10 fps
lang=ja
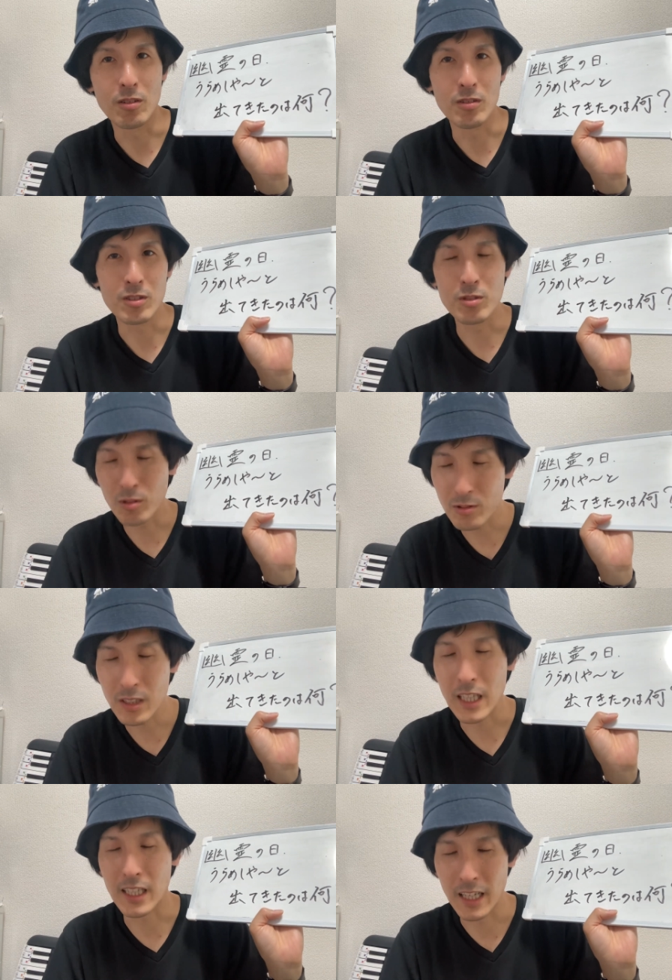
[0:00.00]
収録
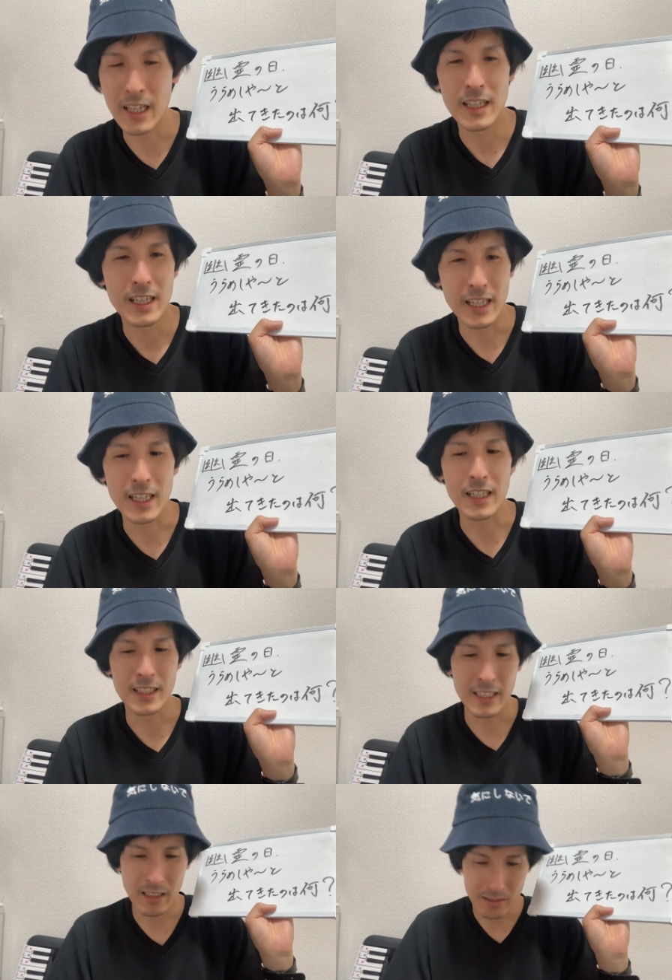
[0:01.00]
なんで、
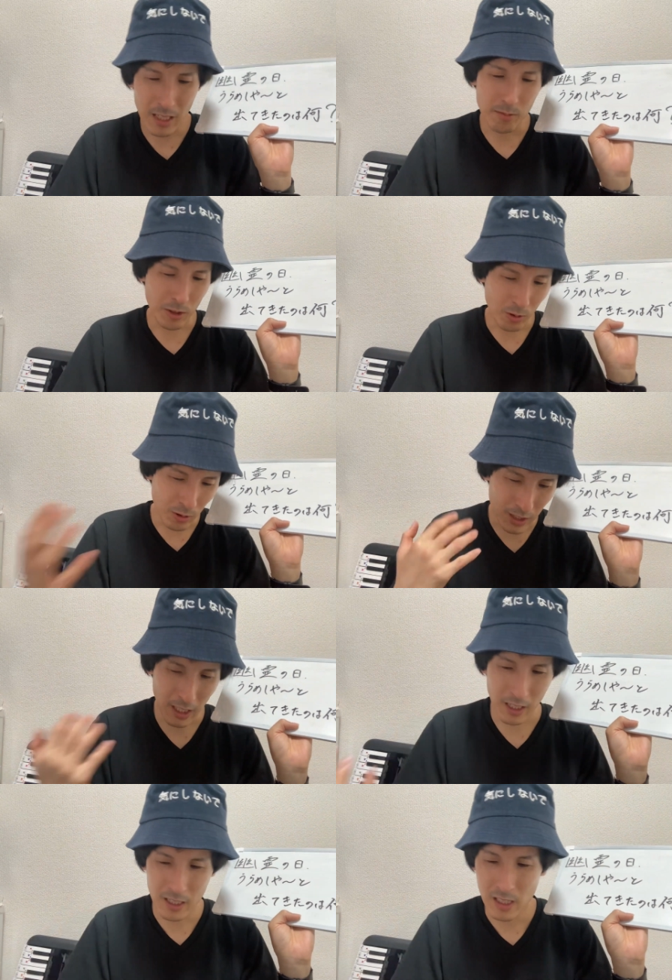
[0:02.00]
リアルタイムにこち
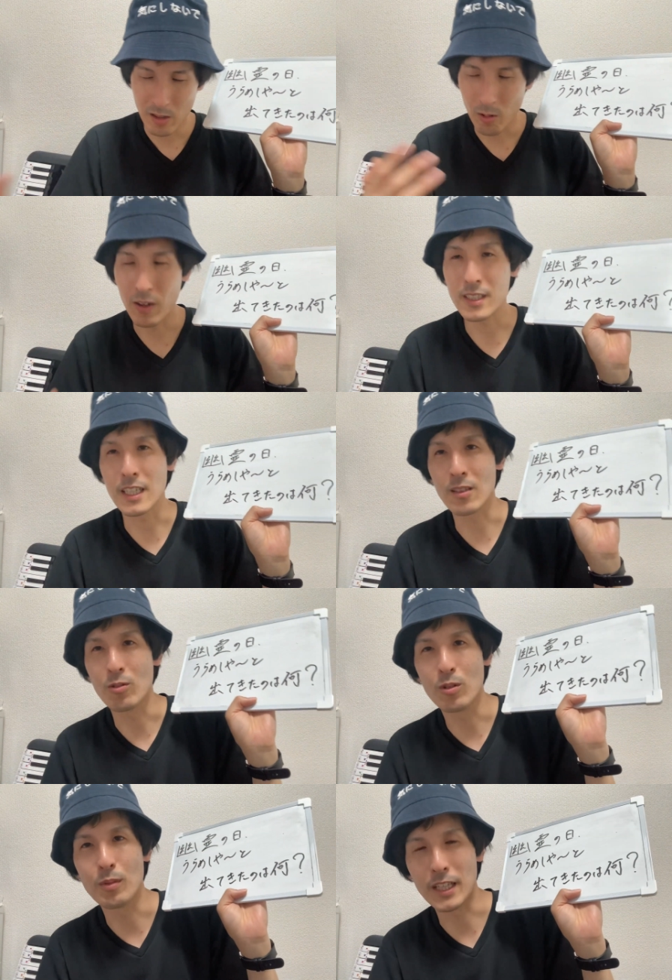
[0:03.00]
ら、岡崎の
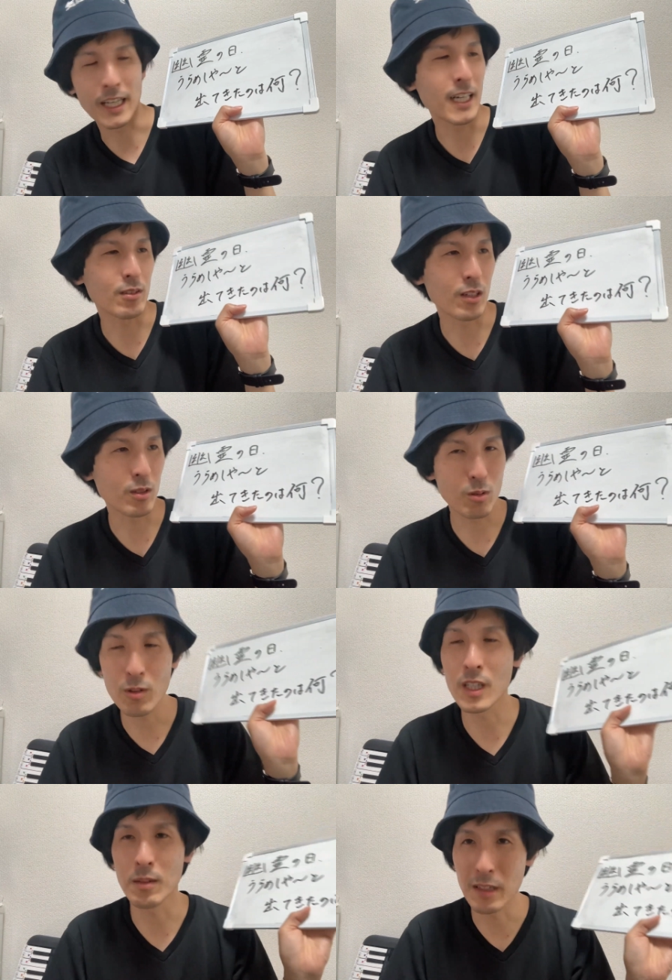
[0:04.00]
方まで回答が
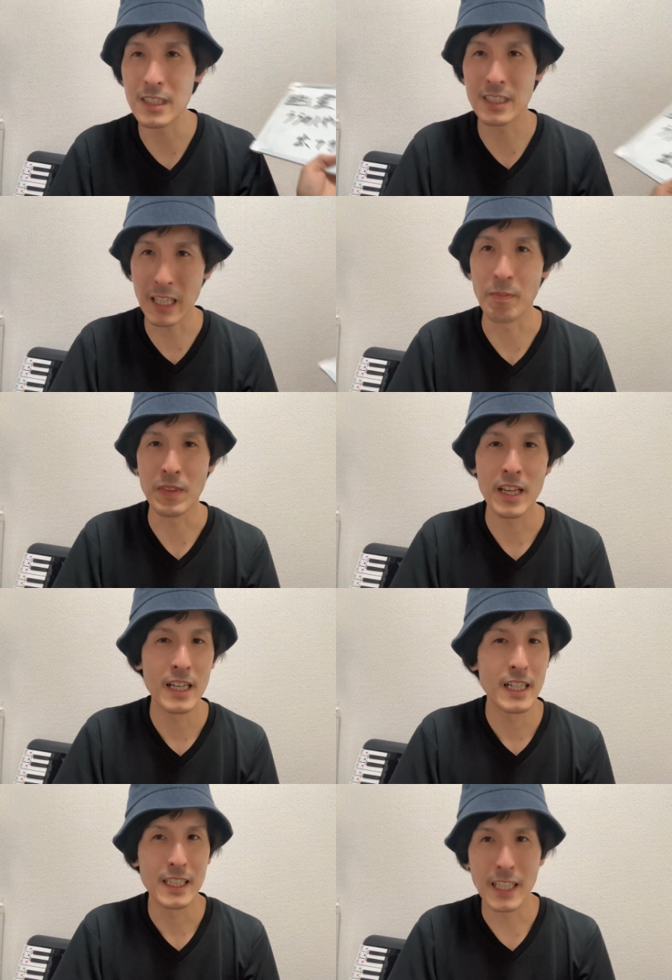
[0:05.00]
届きません。
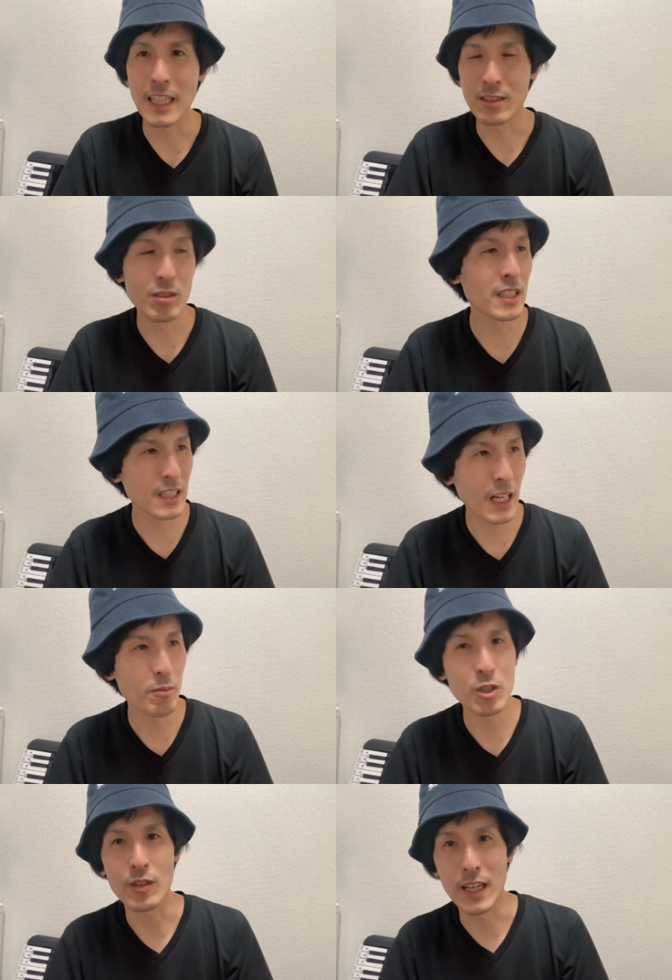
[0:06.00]
なんで、ツイッター
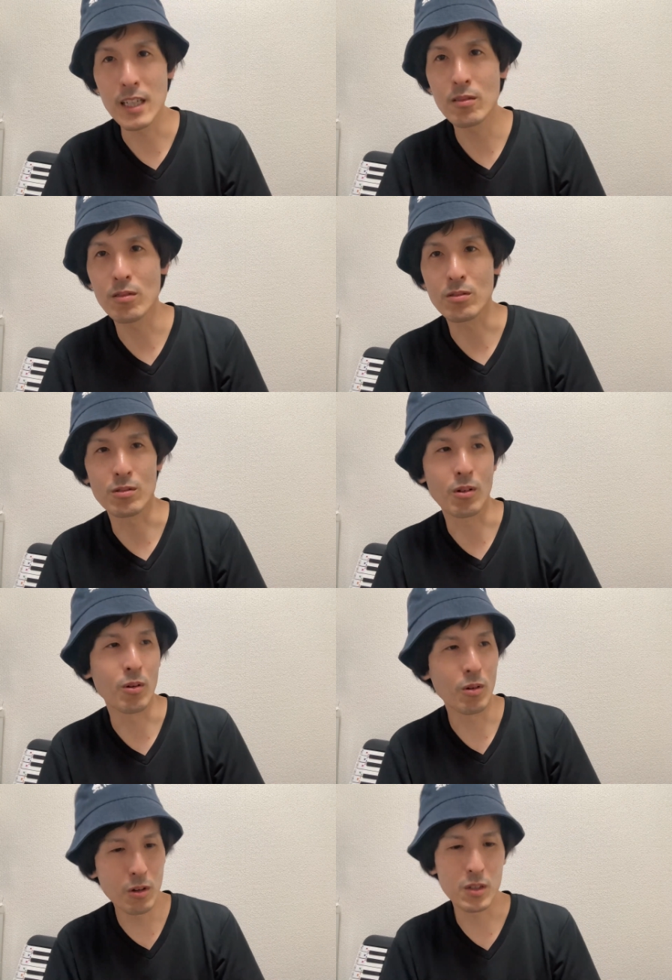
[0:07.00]
もしくは X の
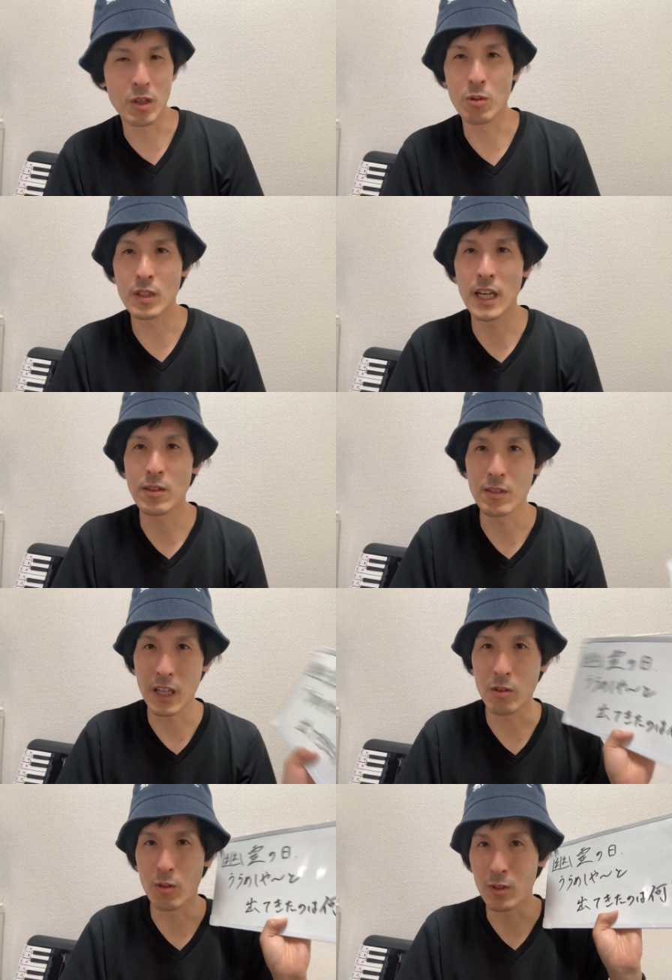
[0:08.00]
方でお題を
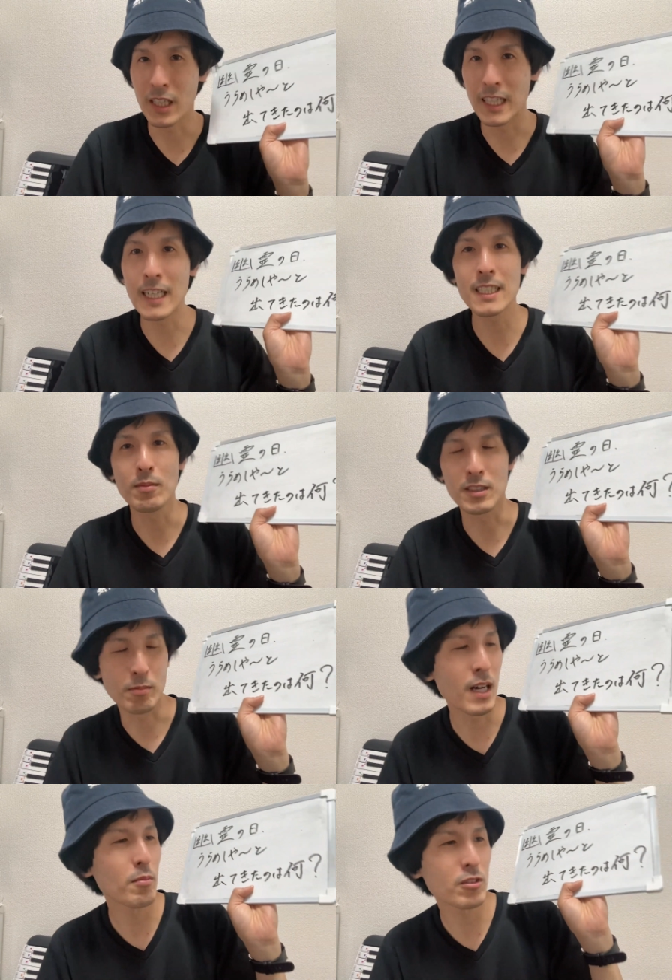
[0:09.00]
ね、これお題出してます。
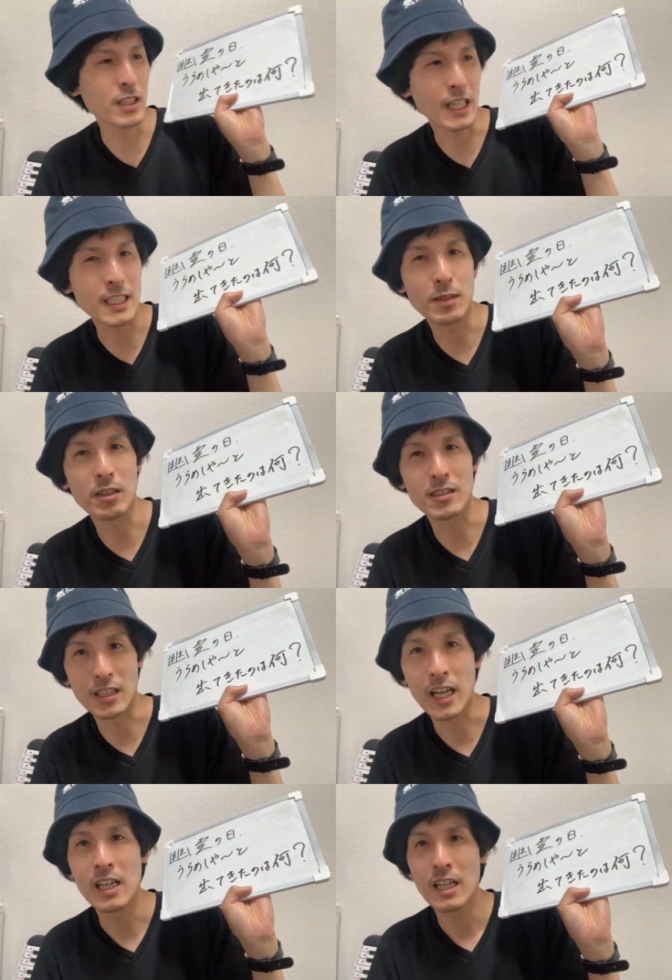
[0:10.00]
前もって出してますん
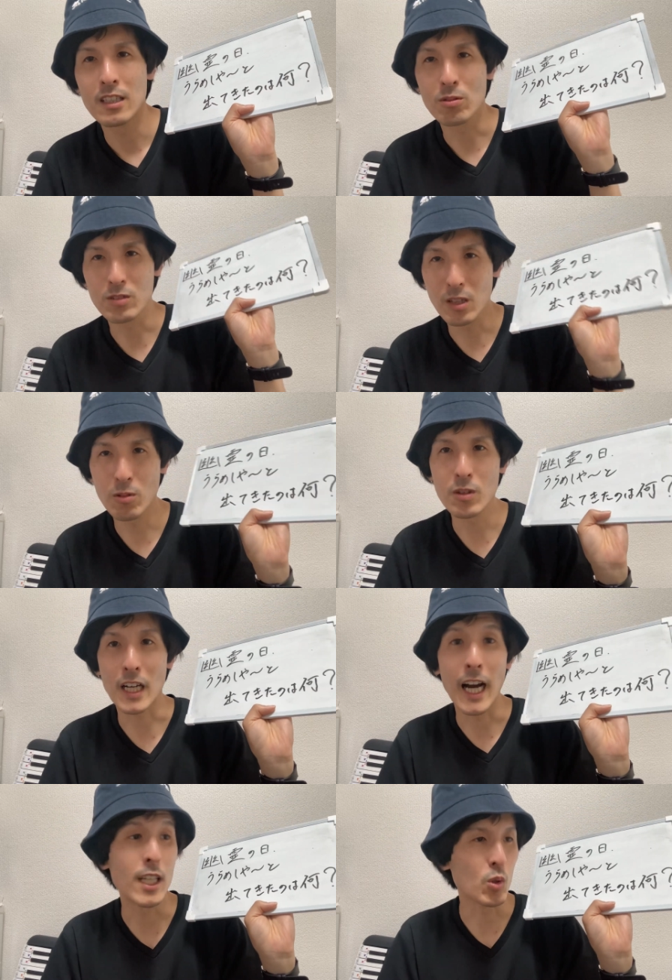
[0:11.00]
で、そちらの方に
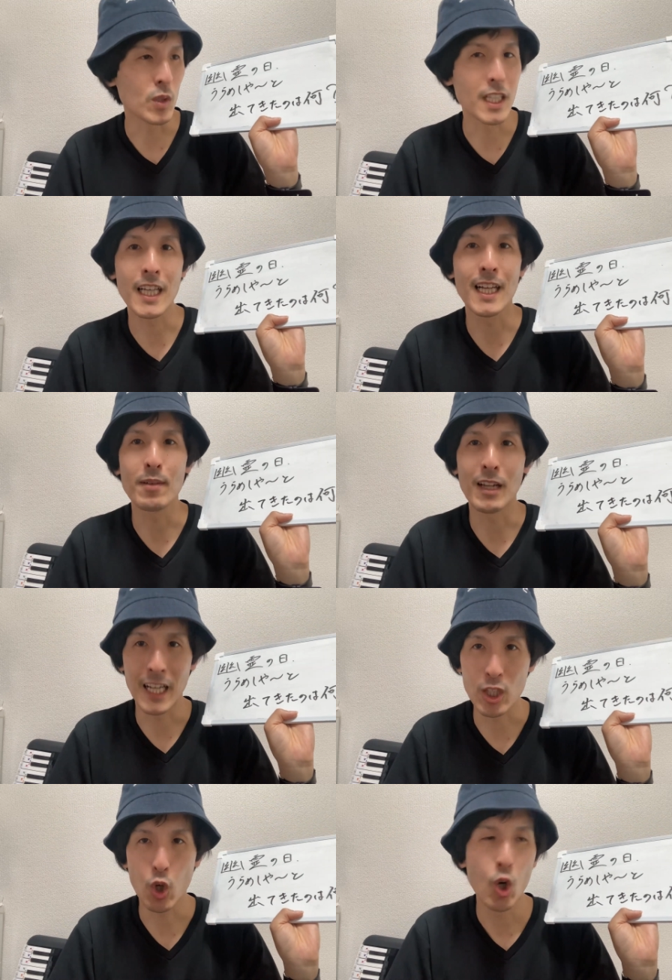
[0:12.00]
回答いただければ
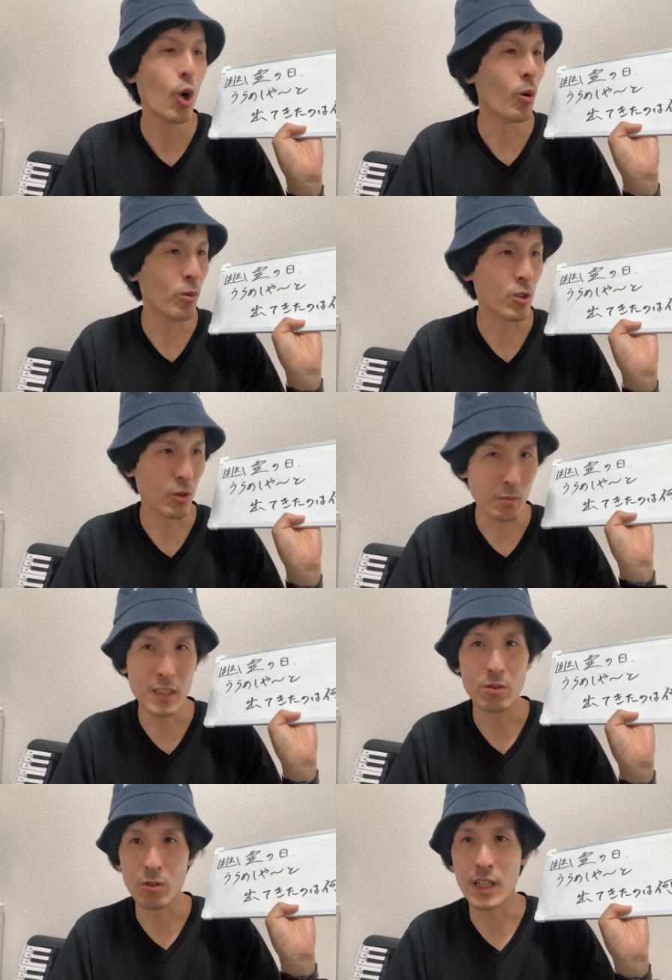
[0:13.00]
なと思っておりま
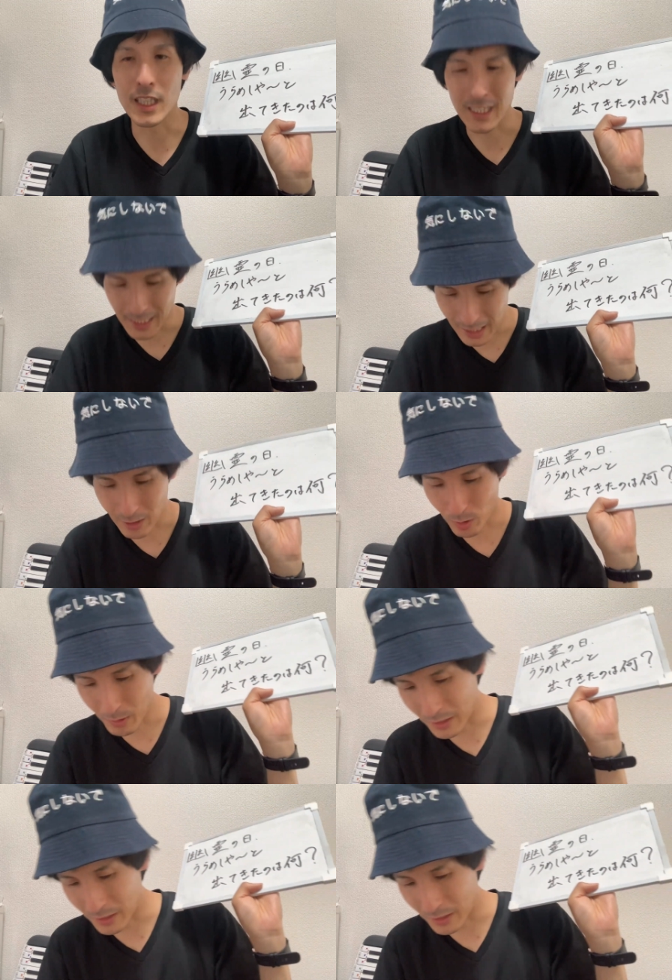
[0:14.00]
す。そういう形になっておりま